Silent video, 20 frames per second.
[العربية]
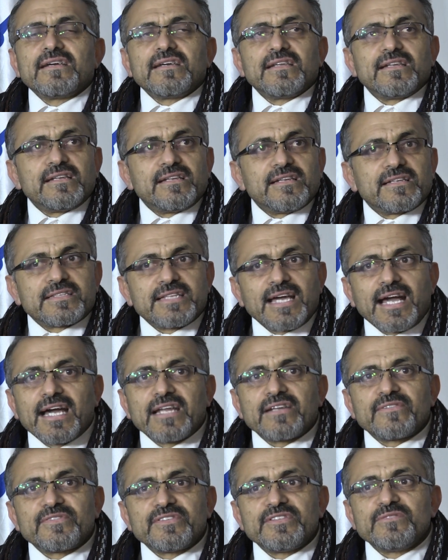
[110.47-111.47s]

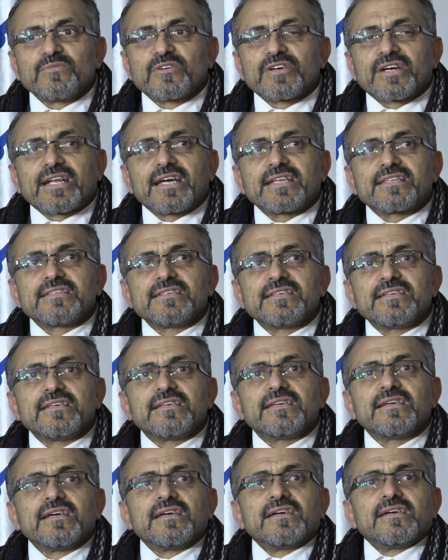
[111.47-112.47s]
التحالف
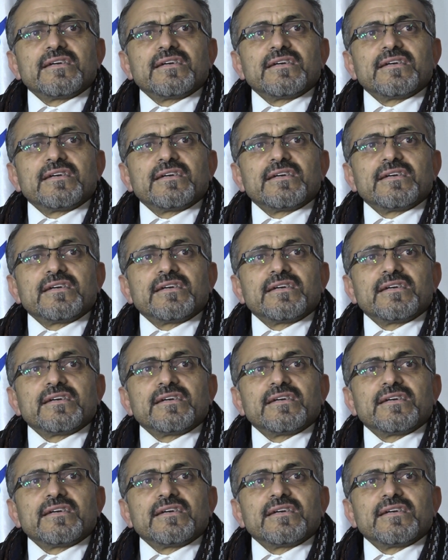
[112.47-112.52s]
الديمقراطي